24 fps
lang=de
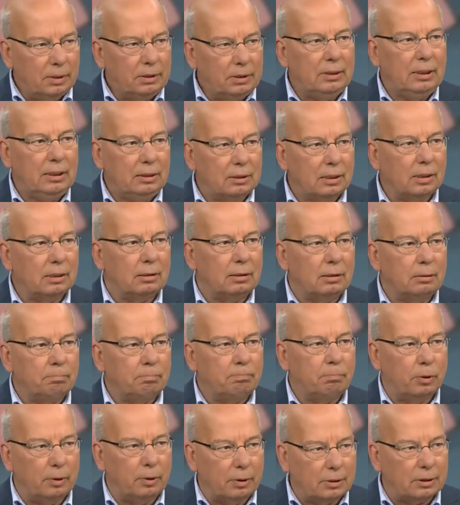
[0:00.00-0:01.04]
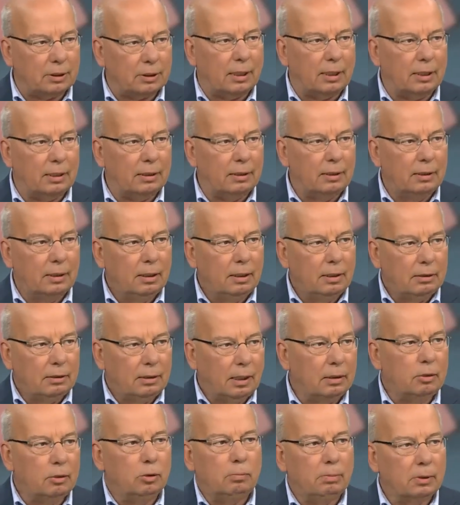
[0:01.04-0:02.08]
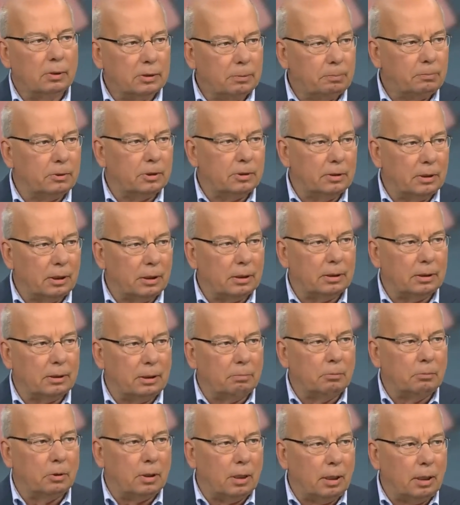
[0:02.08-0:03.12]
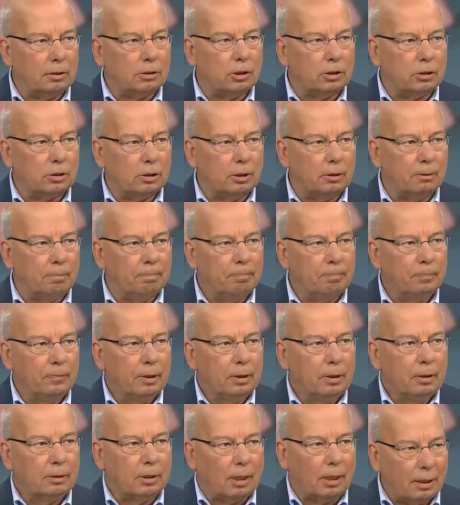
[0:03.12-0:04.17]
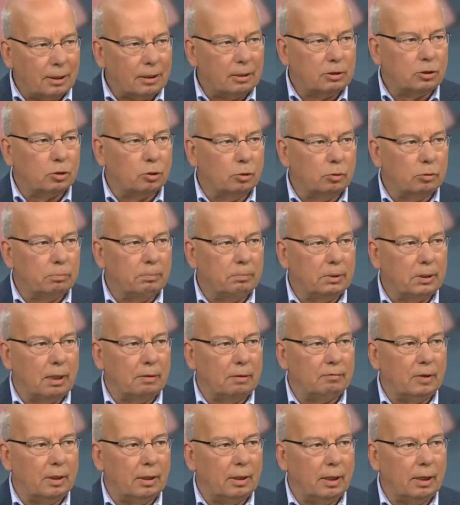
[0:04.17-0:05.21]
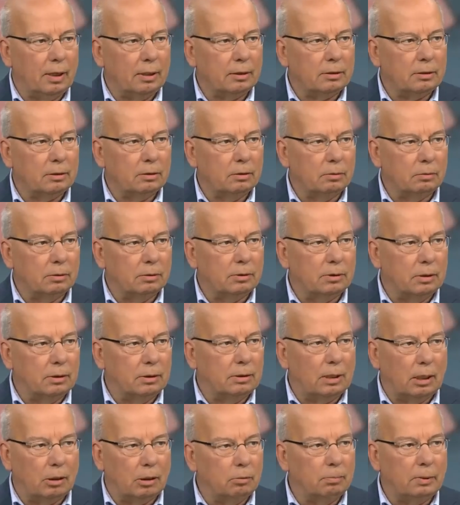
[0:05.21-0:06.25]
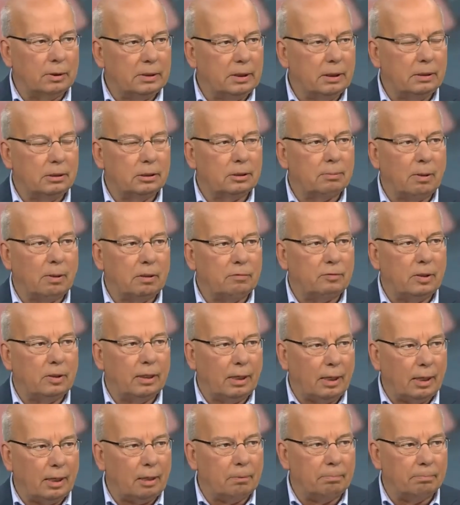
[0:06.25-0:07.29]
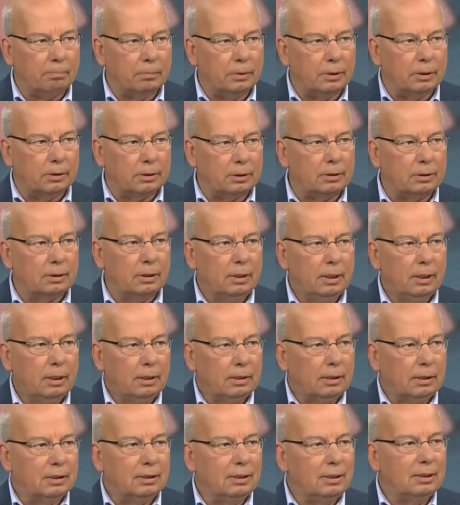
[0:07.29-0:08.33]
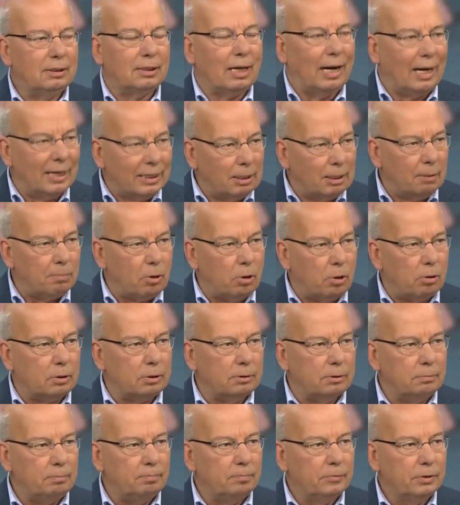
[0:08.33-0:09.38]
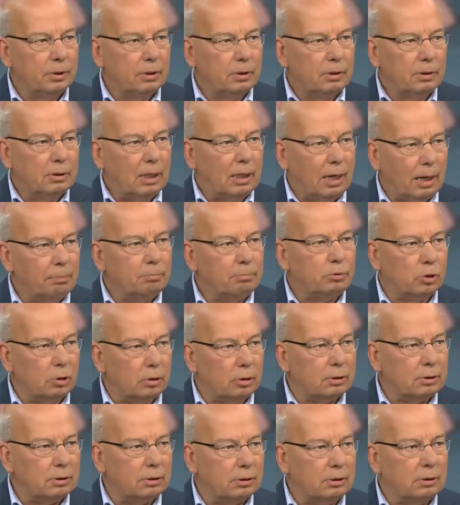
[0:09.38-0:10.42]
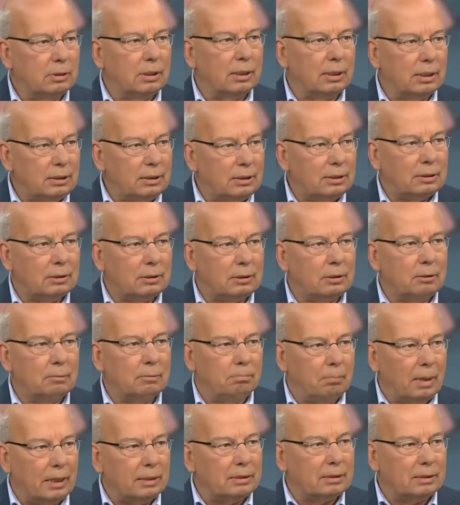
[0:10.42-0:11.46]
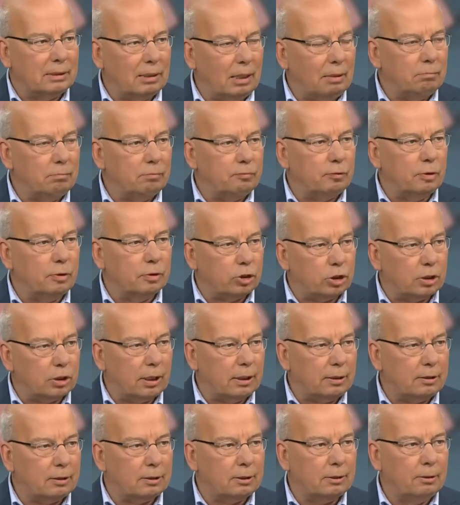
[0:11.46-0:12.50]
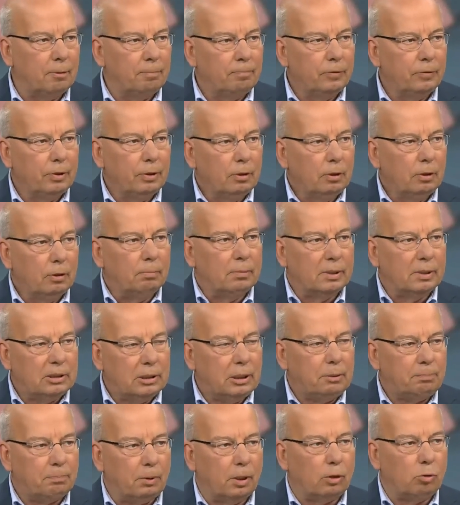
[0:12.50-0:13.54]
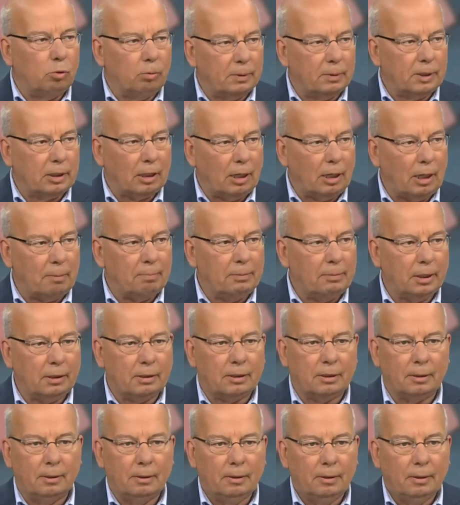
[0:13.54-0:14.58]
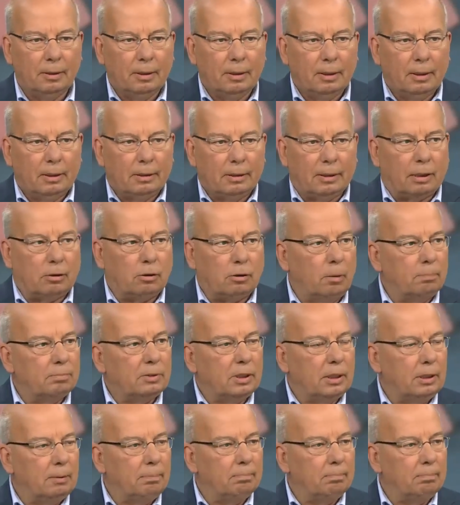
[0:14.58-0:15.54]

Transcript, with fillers: mit dieser Polizei, die eine über 70-jährige demokratische Tradition mittlerweile hat und die da über jeden Zweifel erhaben ist. Die sind nicht eingebrochen, die haben dort Gerichtsmaßnahmen vollstreckt. Und man sieht bei Robert Habeck, da kommt